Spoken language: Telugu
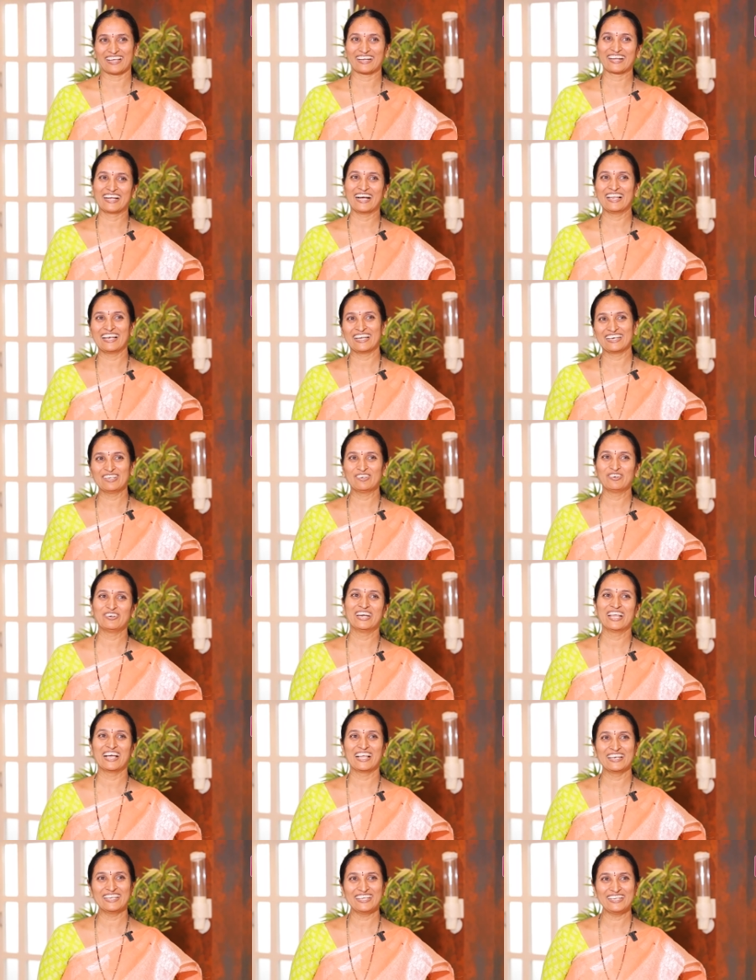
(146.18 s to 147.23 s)
తగ్గాలని
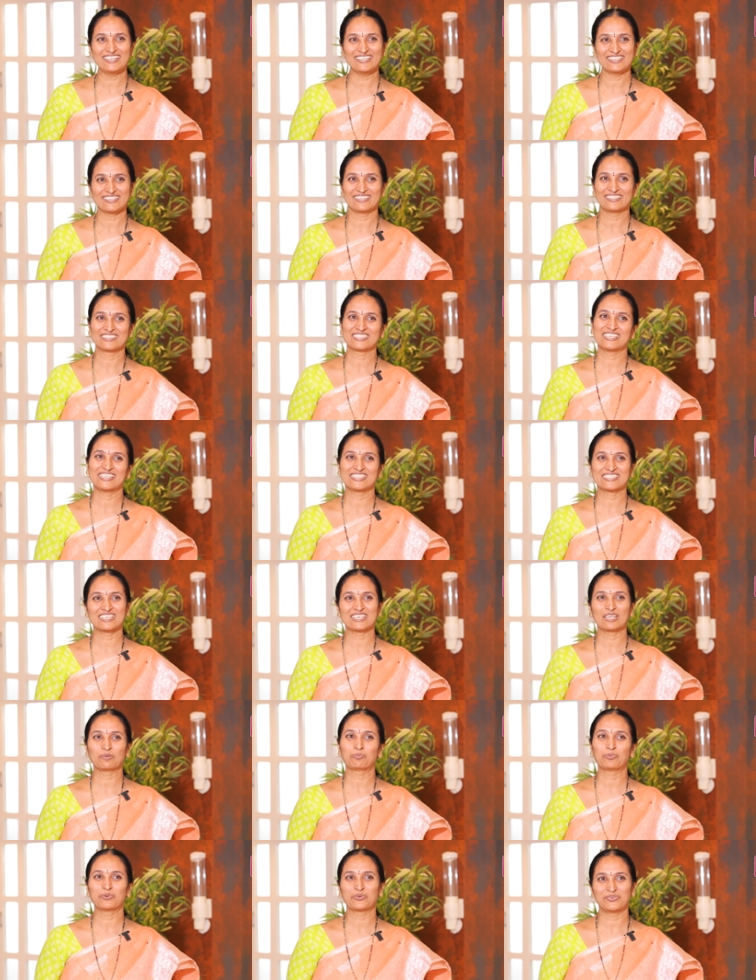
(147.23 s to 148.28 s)
ఉండాలి
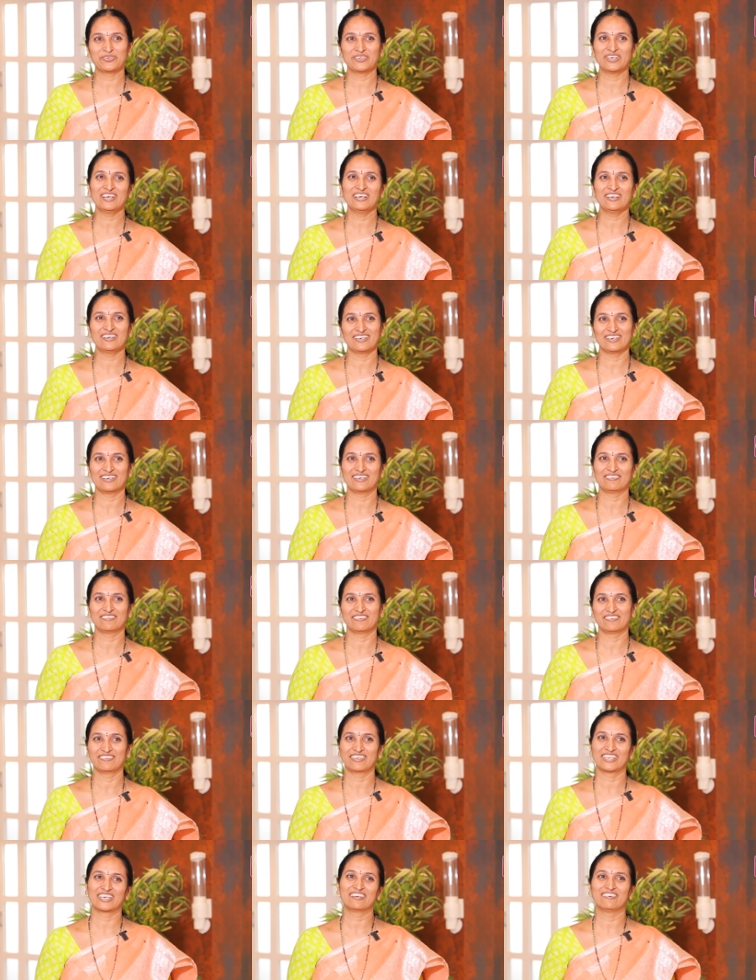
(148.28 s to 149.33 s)
చేసేటప్పుడు కూడా
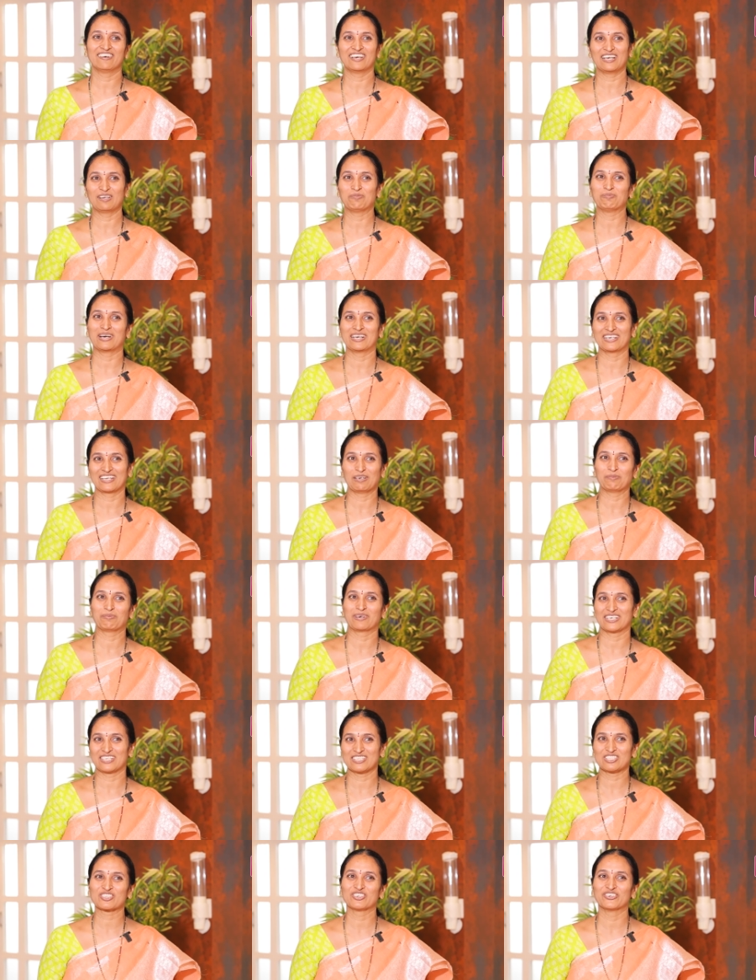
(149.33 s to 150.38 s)
వేరే వాళ్ళ మాటలు
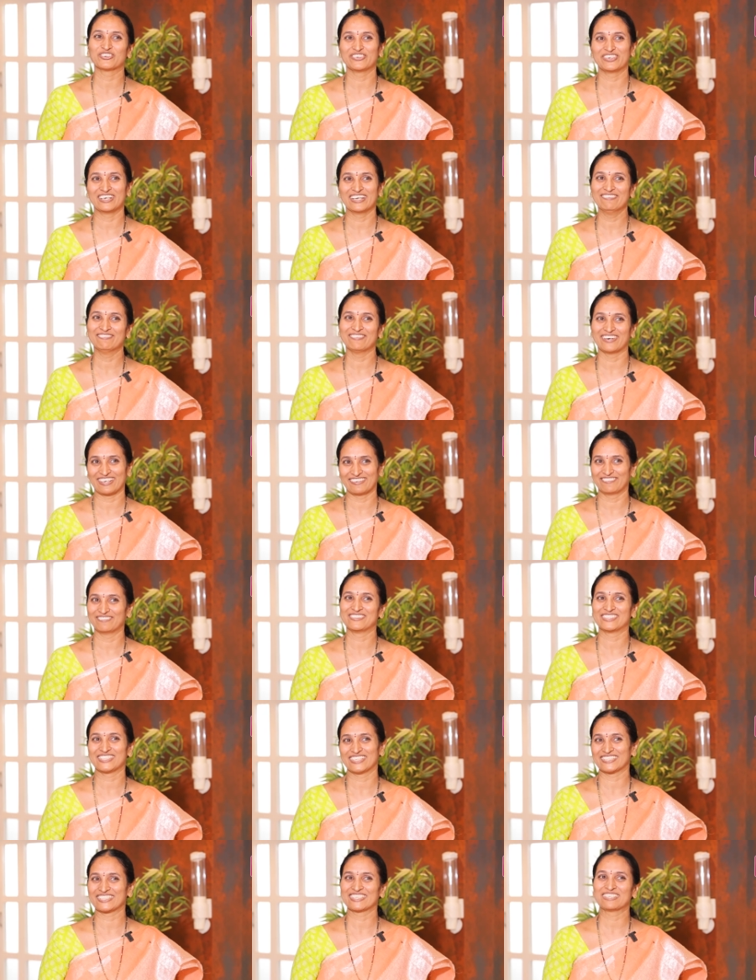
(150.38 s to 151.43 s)
పట్టించుకోకుండా మనం
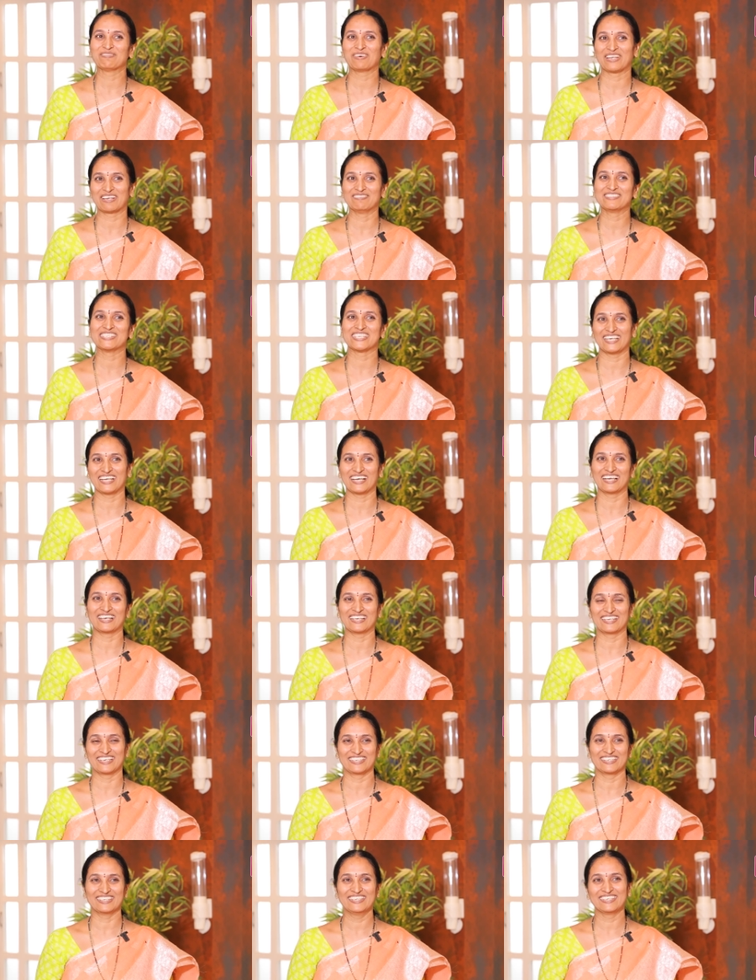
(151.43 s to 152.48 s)
చేసేది మనం
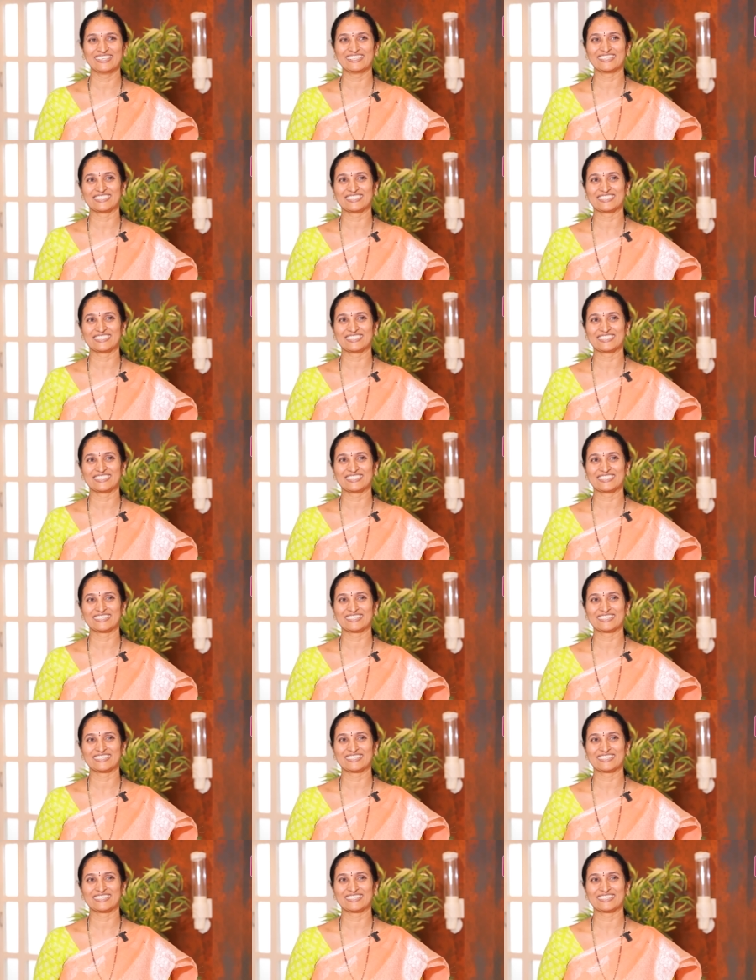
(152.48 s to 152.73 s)
చేయాలి అని